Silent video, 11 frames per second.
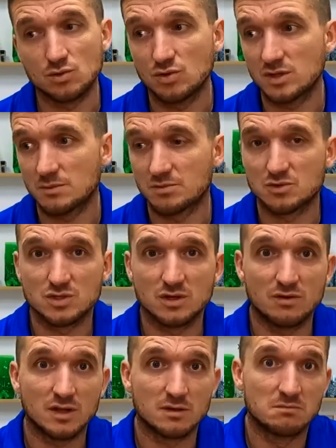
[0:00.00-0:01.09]
уходят, потому что
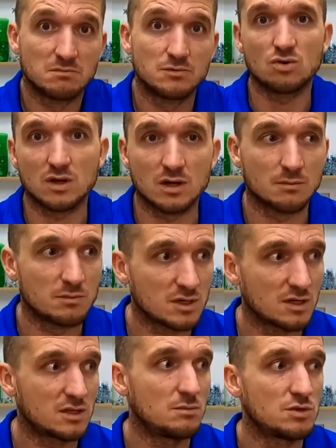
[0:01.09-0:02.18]
говорят, дорого, мы
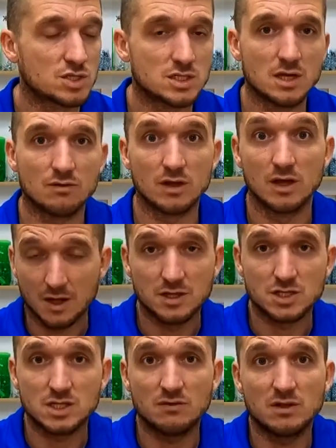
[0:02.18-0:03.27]
хотим дешевле. А
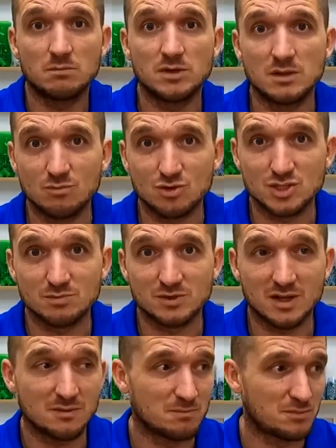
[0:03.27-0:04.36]
дешевле мы не можем
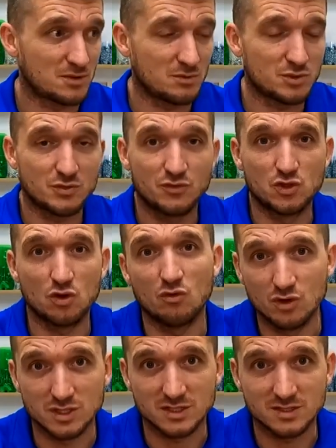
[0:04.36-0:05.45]
дать, потому что все
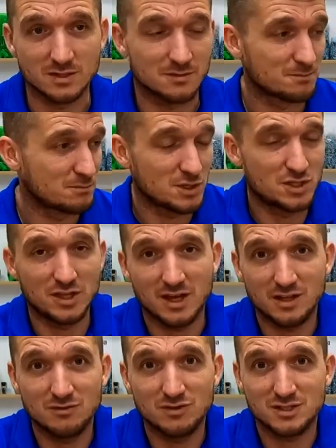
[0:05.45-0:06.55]
выросло.
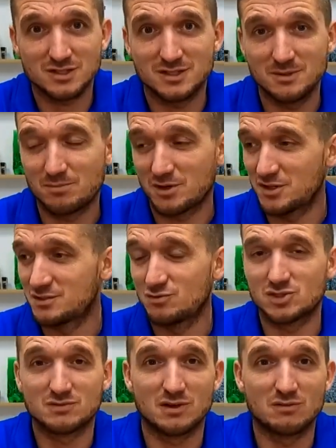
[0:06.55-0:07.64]
Материалы выросли,
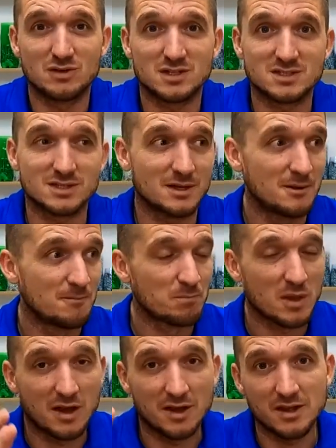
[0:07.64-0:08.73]
производство выросло,
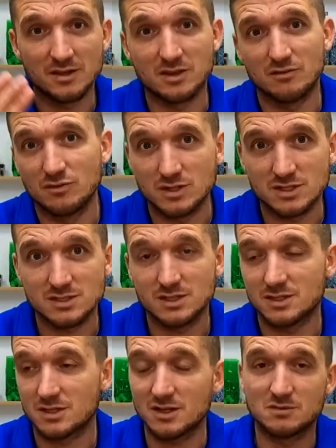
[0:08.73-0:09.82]
аренда
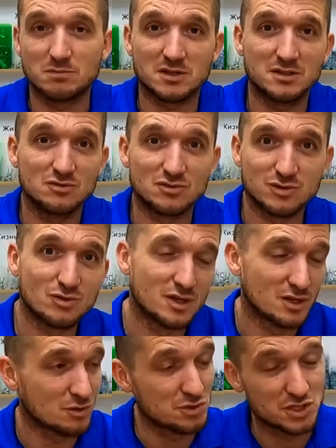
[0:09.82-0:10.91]
выросла, транспортные
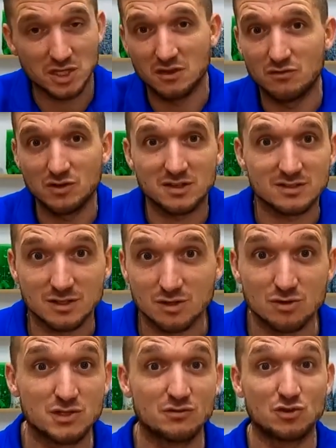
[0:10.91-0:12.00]
услуги, грузчики выросло,
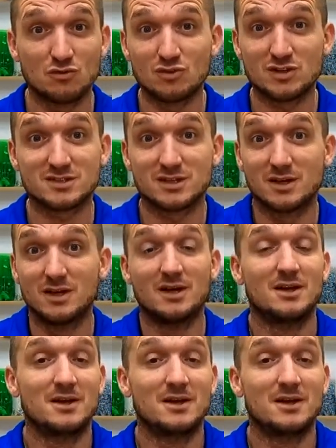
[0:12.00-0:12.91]
короче, все выросло.